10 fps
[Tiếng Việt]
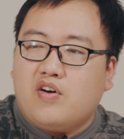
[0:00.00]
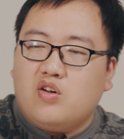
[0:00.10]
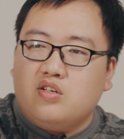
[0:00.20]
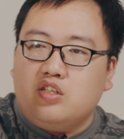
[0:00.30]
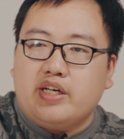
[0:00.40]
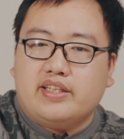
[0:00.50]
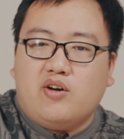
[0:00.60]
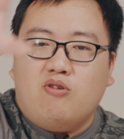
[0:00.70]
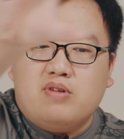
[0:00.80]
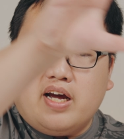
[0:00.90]
và nó sẽ track
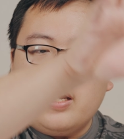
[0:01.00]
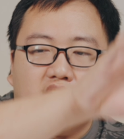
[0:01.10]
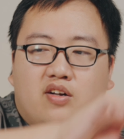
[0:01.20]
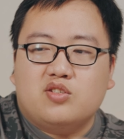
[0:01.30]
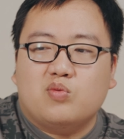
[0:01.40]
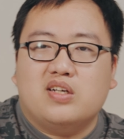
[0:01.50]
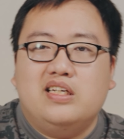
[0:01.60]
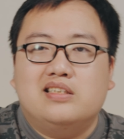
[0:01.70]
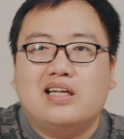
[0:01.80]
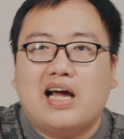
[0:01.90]
theo ông đấy. Nói chung là
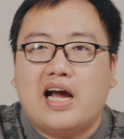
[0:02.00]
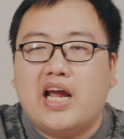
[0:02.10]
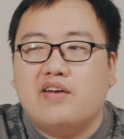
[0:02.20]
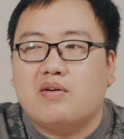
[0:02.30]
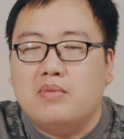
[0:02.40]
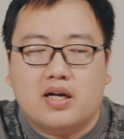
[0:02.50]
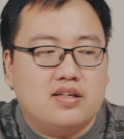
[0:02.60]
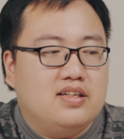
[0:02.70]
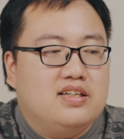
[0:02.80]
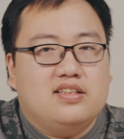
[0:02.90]
nhìn rất là hay và mượt.
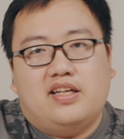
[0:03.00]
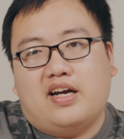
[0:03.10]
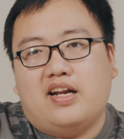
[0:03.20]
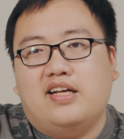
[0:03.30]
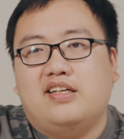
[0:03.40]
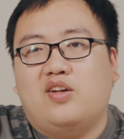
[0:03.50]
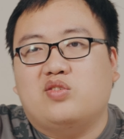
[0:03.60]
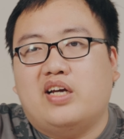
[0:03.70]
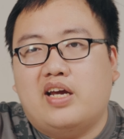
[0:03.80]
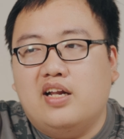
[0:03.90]
Thì cái này thì nó
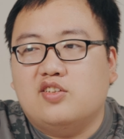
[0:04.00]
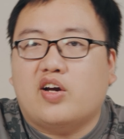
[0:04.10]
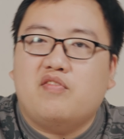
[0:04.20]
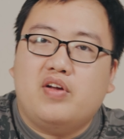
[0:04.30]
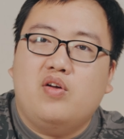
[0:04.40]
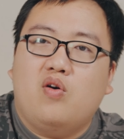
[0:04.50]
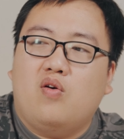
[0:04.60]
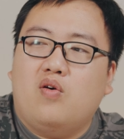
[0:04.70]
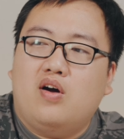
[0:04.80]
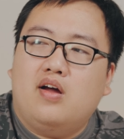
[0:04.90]
sẽ khiến cho cái video
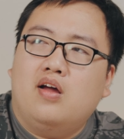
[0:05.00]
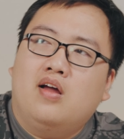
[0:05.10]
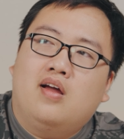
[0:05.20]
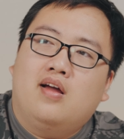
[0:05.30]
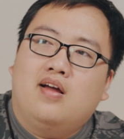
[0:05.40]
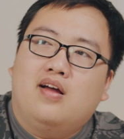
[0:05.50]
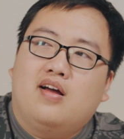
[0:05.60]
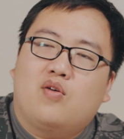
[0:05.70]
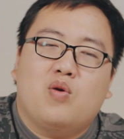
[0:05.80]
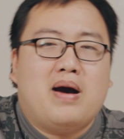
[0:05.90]

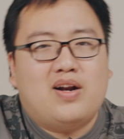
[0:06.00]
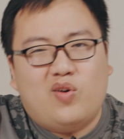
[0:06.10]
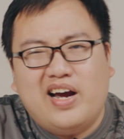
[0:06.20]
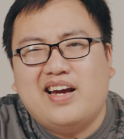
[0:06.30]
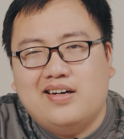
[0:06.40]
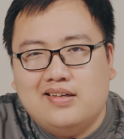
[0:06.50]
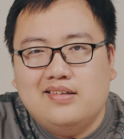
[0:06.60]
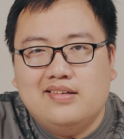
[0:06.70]
của bạn nó nghệ hơn.